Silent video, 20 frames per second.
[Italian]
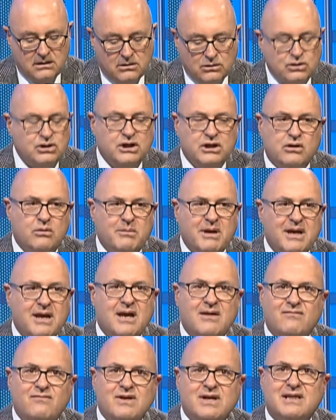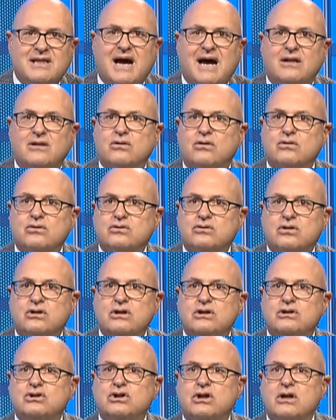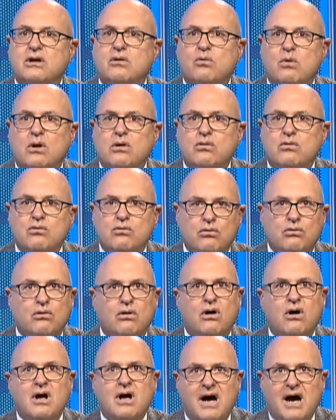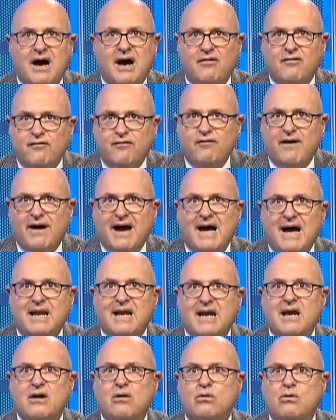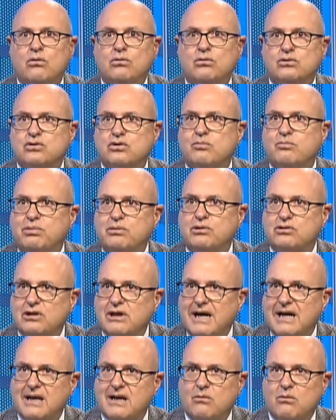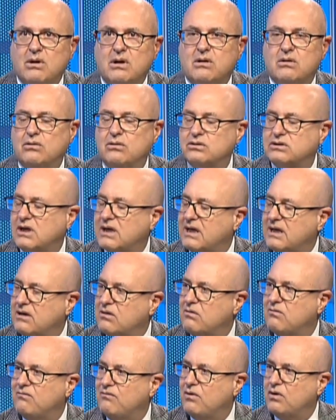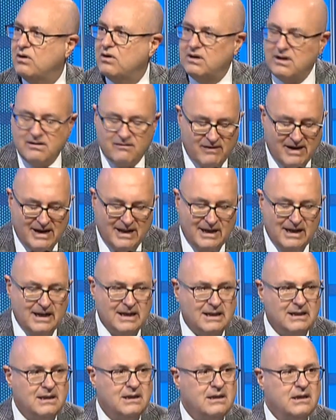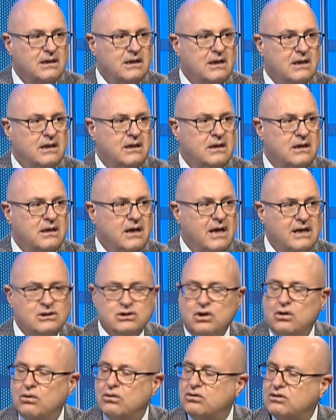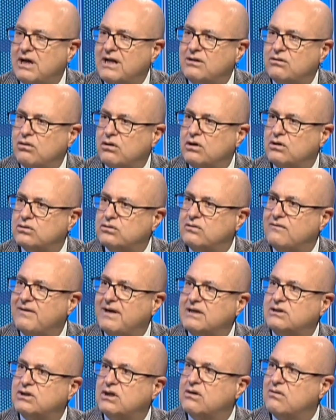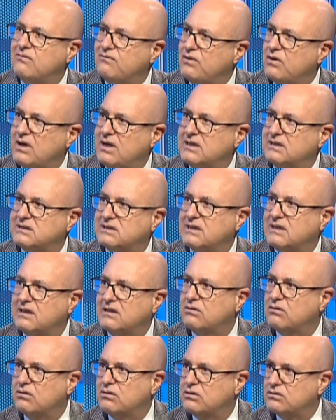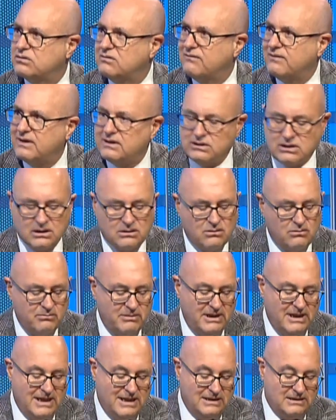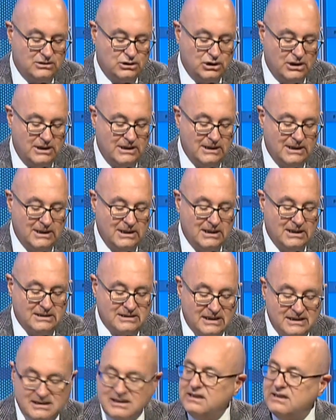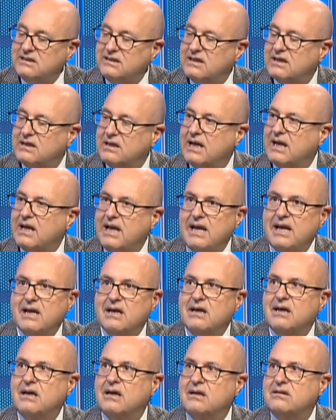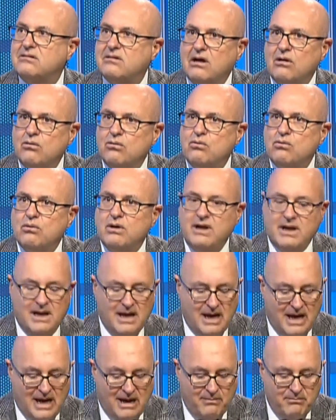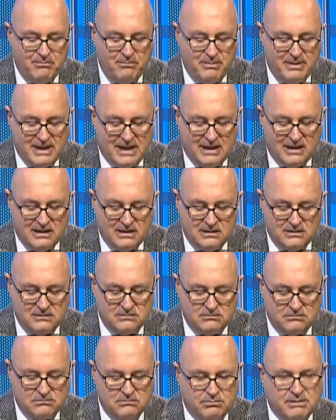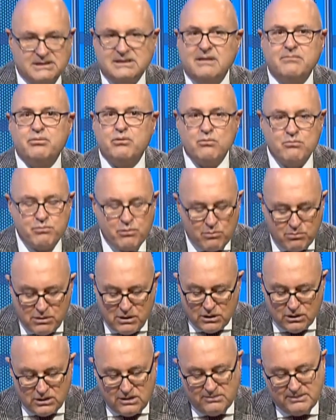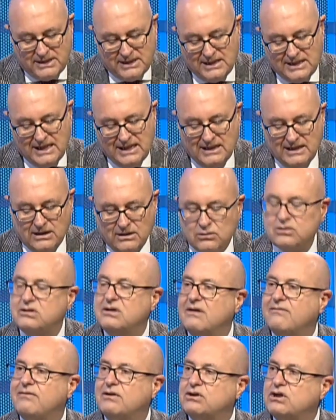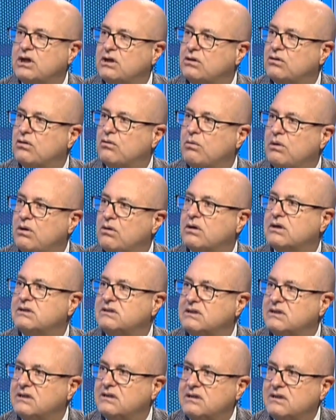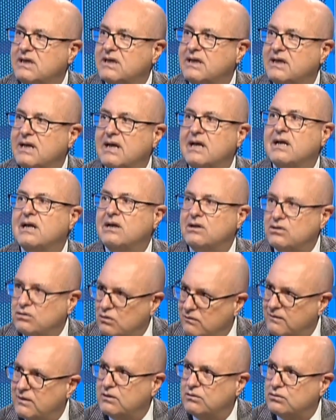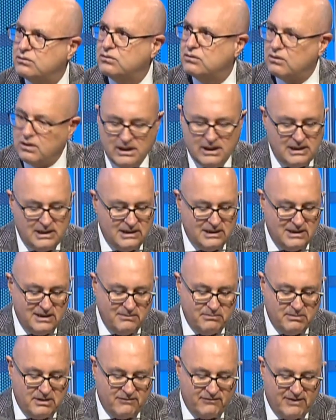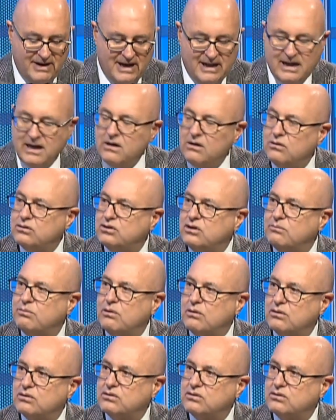così come è vietato costringere qualcuno a fare o sopportare qualcosa che non voglia fare eh, e ciò tanto che lo si faccia con violenza, tanto che lo si faccia con minaccia. Se si ritiene che eh, taluni abbia, ehm, per esempio un pubblico dipendente, non stia facendo quello che si ritiene doveroso che egli debba fare, non si può